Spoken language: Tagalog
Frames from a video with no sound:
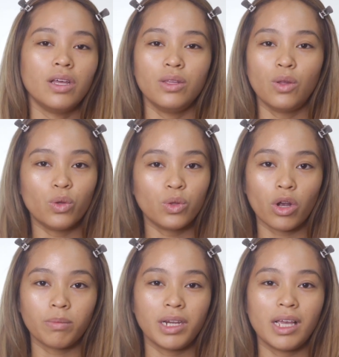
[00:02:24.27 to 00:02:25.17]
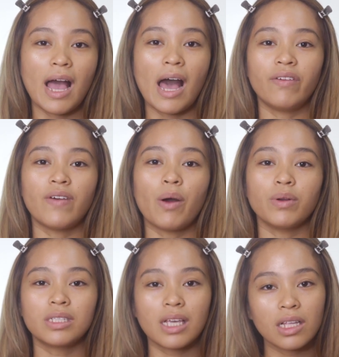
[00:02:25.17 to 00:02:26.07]
They don't normally have
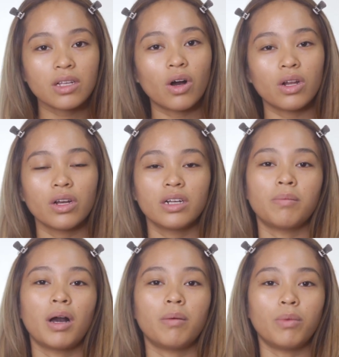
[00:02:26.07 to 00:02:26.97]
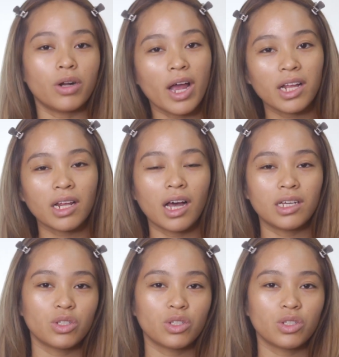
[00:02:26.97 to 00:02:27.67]
our skin color, ng mga morena.